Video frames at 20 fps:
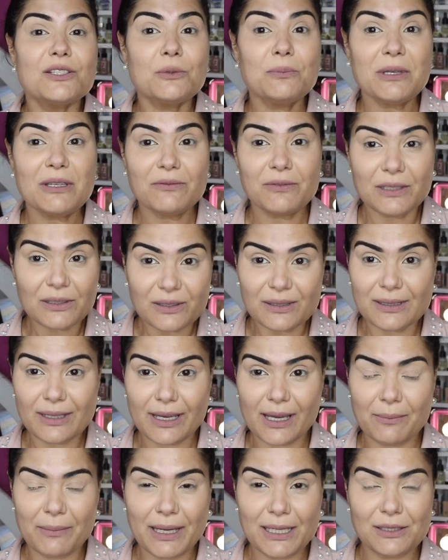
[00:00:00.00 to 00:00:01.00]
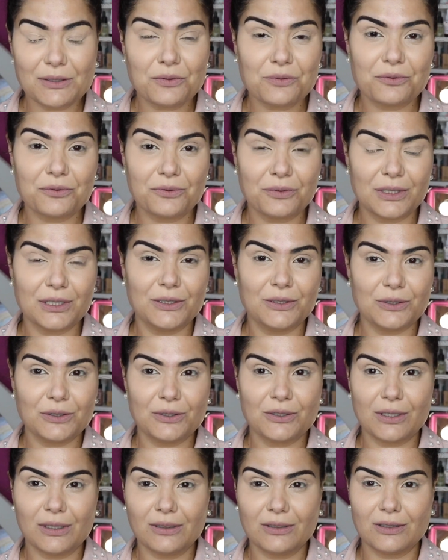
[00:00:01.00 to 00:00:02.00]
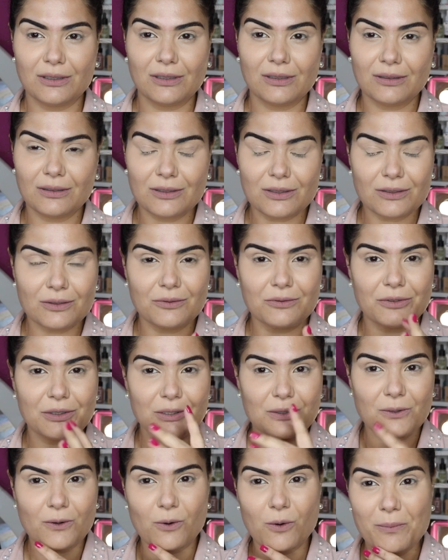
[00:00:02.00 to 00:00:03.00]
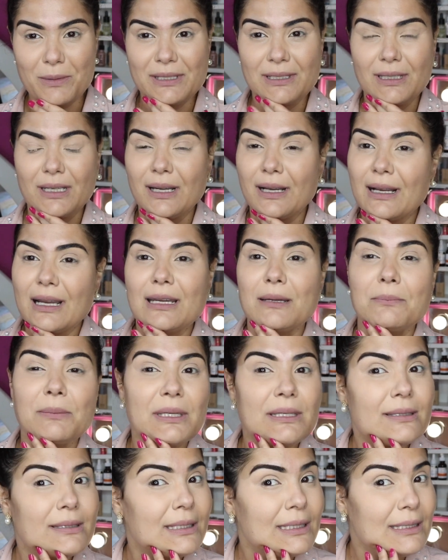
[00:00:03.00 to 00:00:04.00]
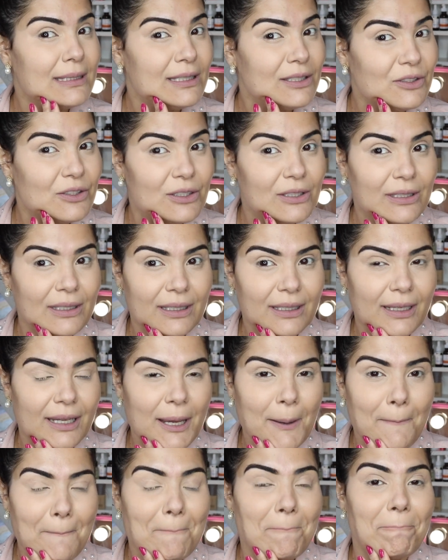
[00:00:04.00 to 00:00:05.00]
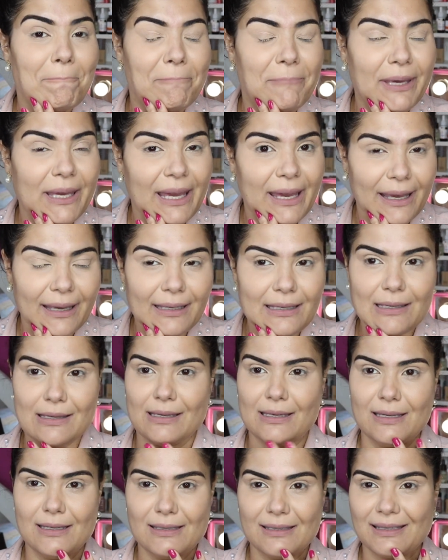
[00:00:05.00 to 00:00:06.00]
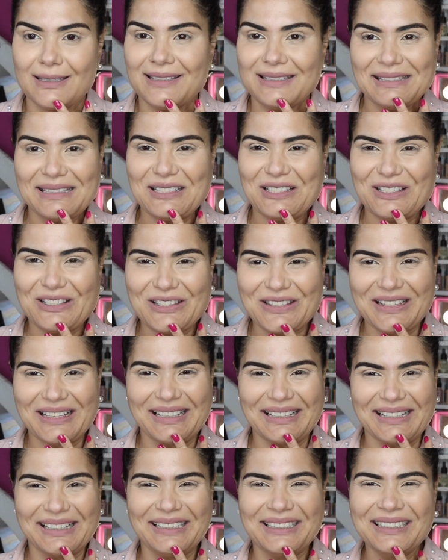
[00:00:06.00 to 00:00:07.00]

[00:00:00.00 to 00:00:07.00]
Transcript: Sejam bem-vindos aí a mais um vídeo, gente. E hoje é um vídeo que eu comecei com a cara bem esquisitinha, né? Bem esquisitinha.